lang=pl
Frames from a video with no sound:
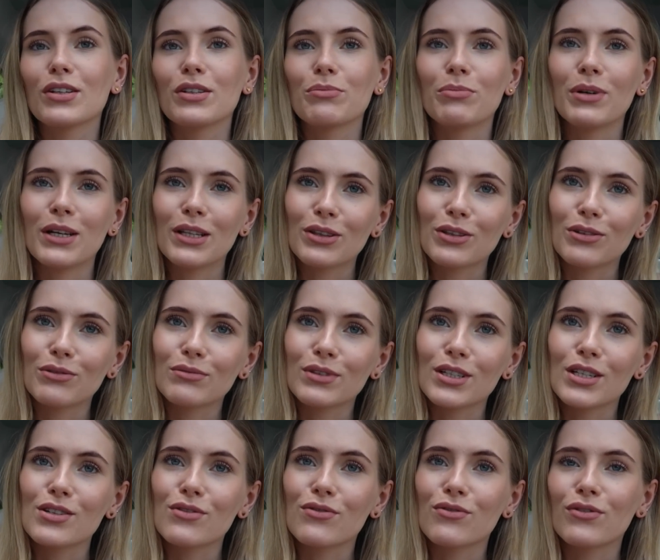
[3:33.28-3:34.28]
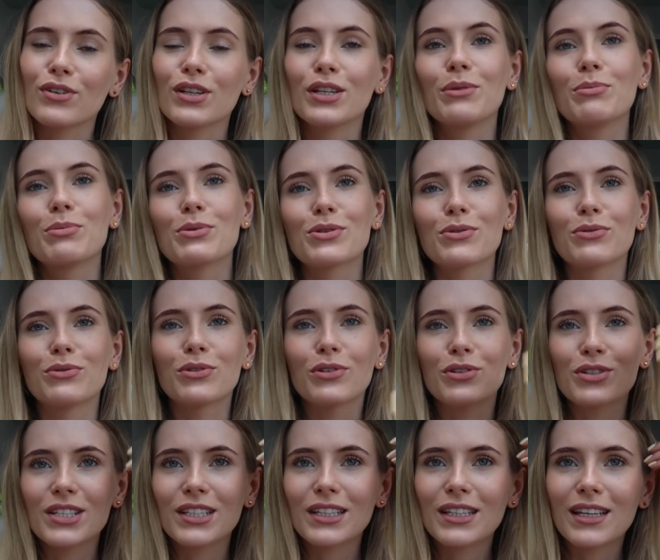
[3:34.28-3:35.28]
Będą też w lipcu
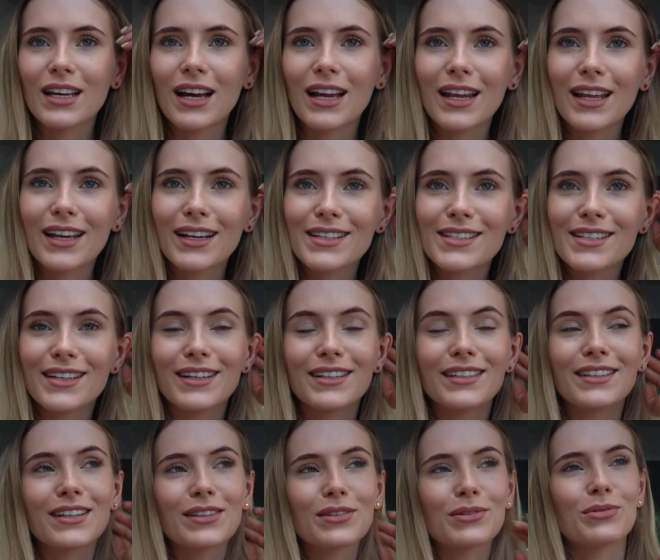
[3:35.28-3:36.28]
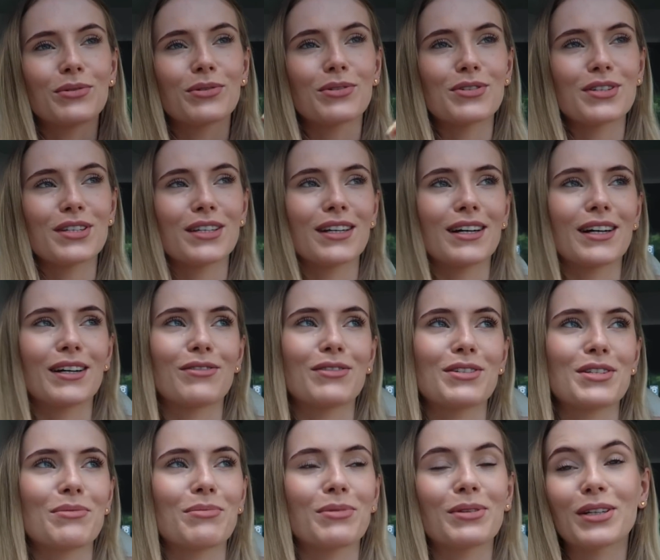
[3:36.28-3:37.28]
urodzinki Aleksa i na tych urodzinkach
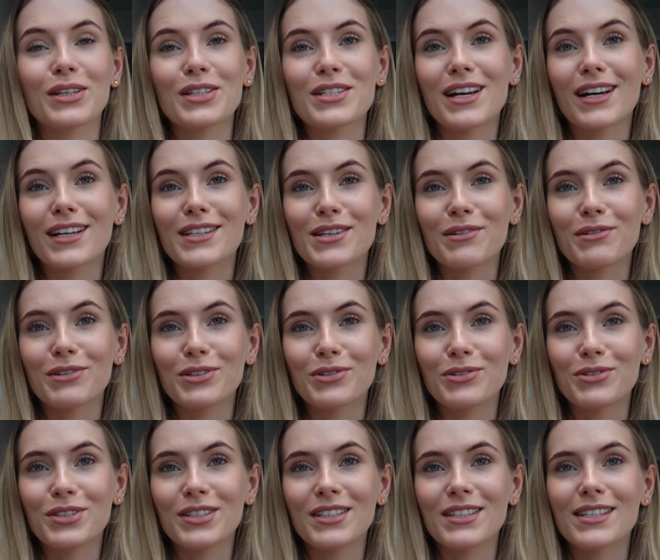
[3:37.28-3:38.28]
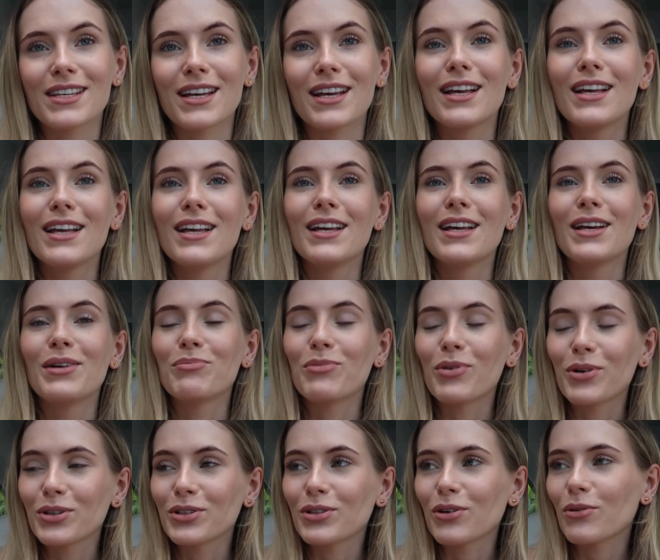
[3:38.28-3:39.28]
właśnie będę chciała całej rodzince
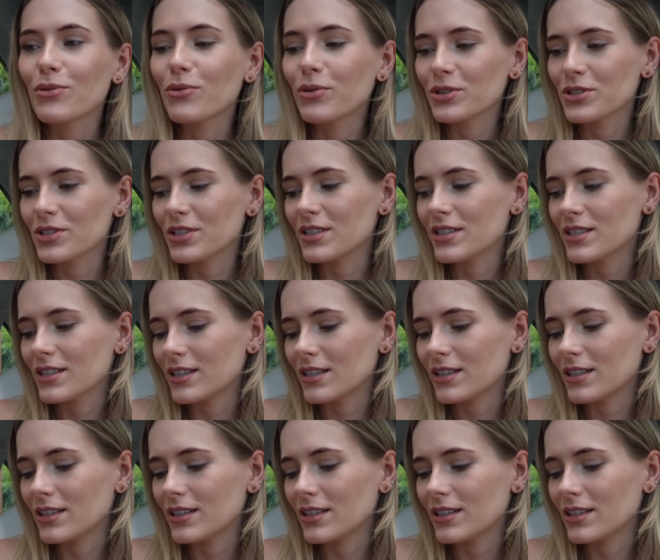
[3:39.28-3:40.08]
mojej ogłosić e,